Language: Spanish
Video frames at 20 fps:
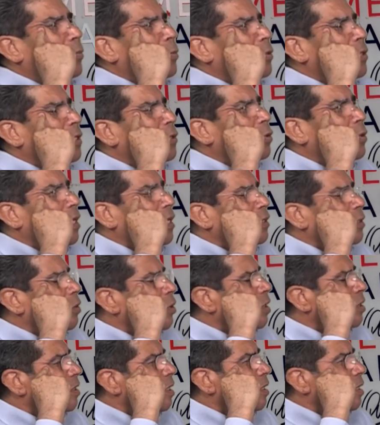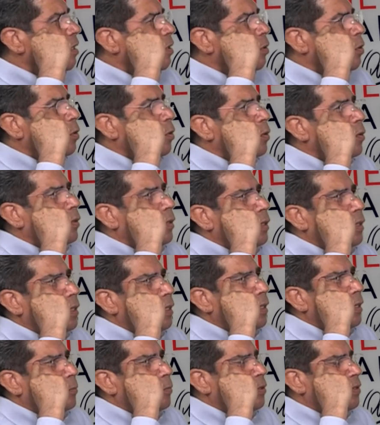en muchas ocasiones se dijo,
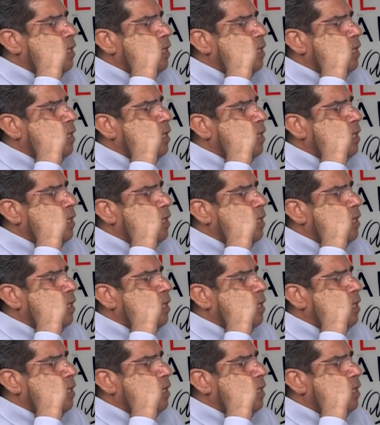eh,